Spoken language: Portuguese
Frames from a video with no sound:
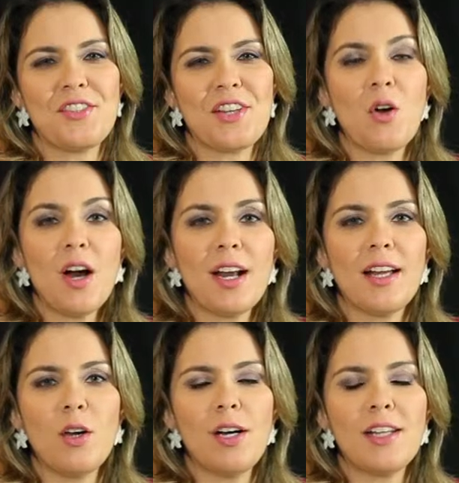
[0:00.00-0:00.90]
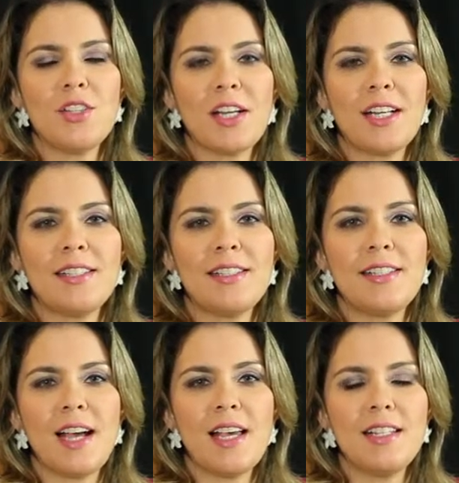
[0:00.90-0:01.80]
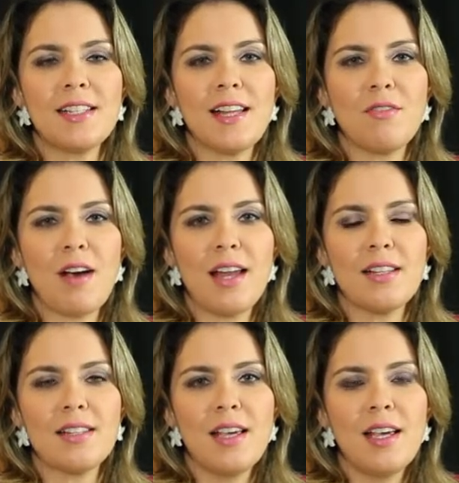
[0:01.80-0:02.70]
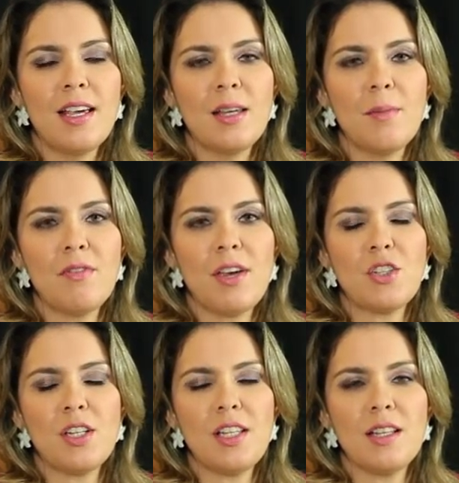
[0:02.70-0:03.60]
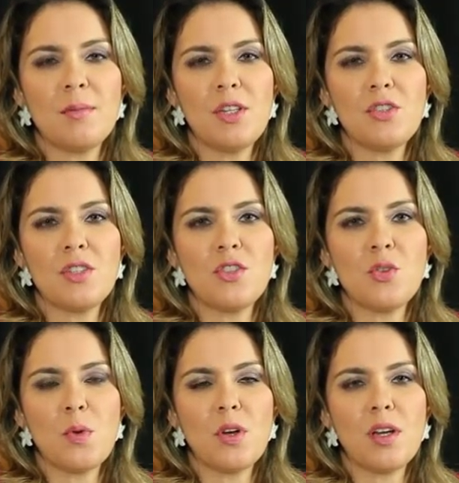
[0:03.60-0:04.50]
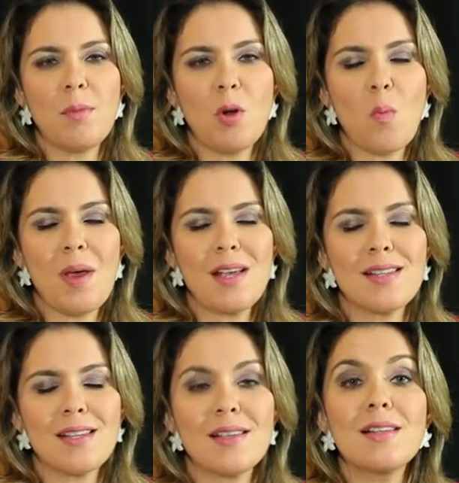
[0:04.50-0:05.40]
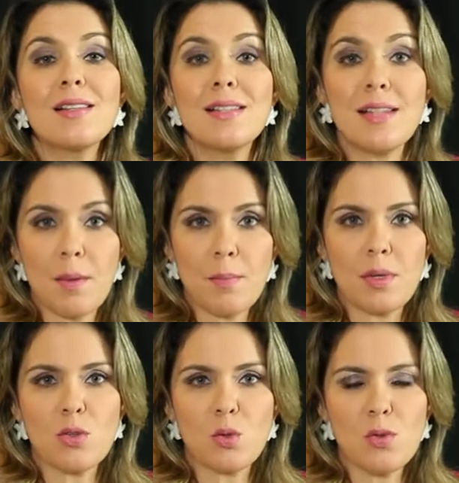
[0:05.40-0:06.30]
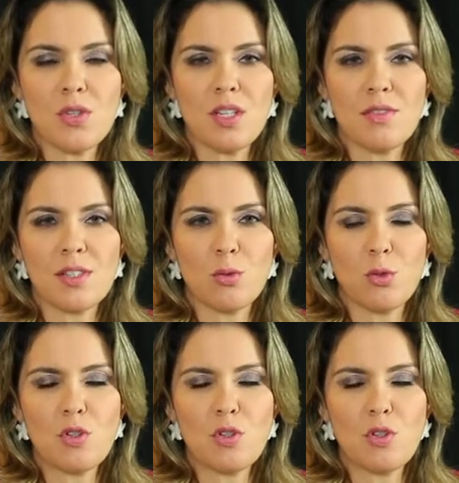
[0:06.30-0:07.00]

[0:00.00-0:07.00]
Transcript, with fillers: Agora é hora de agradecer a Iris Tavares, que me veste lindamente neste programa com peças sempre exclusivas. Eu estou